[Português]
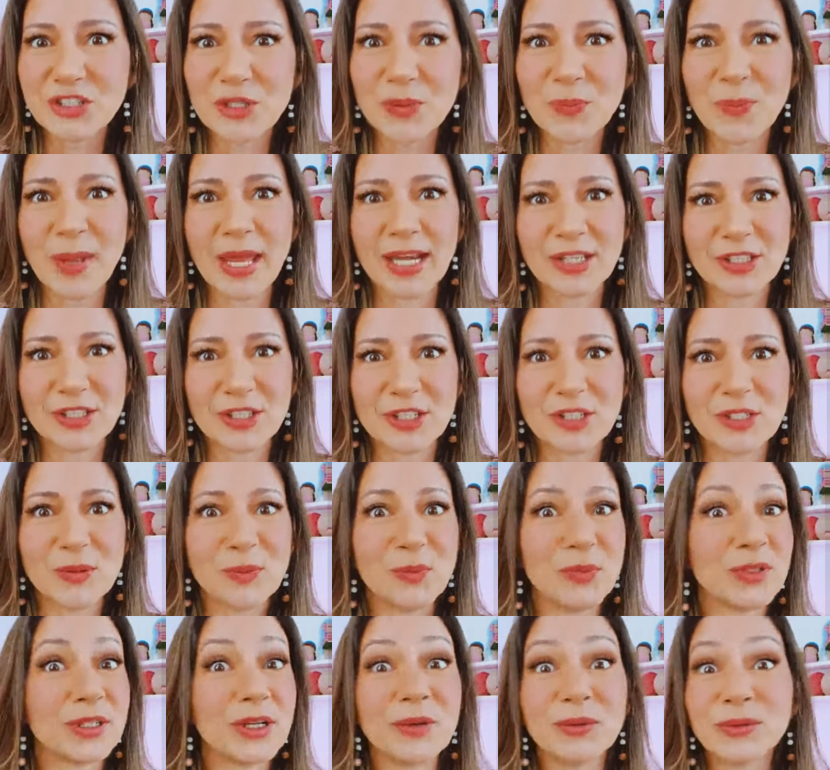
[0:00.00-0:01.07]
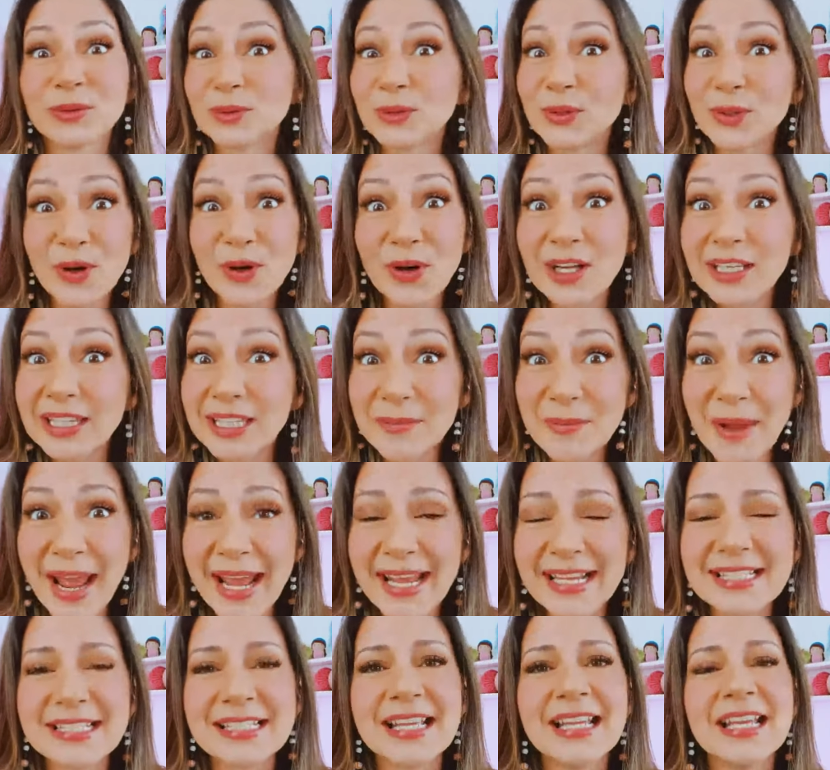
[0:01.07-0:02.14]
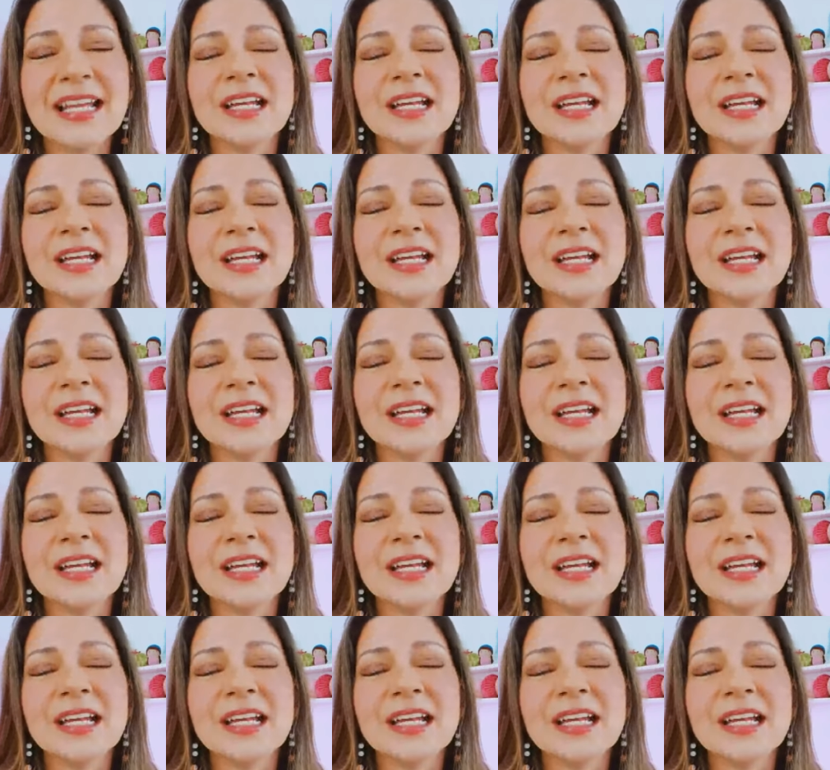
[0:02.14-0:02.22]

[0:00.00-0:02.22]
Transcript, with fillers: de pertinho, porque eu não dou conta mais